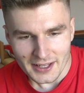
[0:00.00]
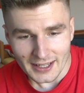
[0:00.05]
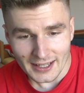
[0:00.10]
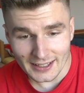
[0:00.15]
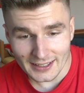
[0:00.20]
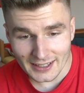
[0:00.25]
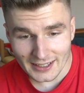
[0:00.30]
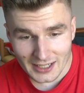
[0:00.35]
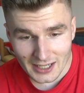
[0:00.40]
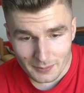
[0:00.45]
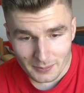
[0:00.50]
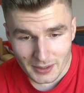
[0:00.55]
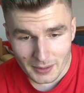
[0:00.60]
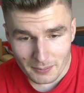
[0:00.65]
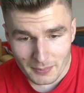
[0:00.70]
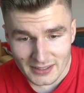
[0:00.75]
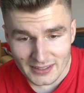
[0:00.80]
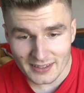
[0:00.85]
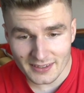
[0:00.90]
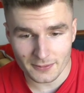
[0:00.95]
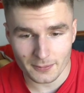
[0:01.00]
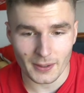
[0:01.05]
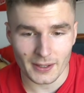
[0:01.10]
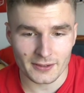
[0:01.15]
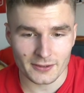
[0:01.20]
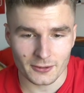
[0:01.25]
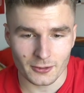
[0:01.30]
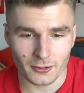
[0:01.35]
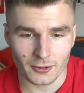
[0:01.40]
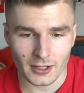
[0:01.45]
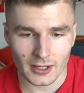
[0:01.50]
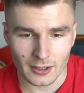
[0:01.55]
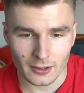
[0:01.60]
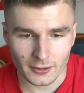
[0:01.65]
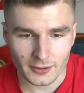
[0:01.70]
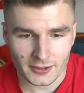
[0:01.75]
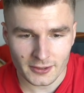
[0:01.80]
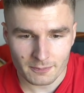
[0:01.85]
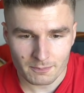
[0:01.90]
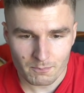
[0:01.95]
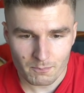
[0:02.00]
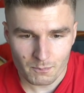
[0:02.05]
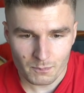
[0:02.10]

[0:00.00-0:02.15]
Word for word: Äh, dann kam der Mindestwein-Song raus.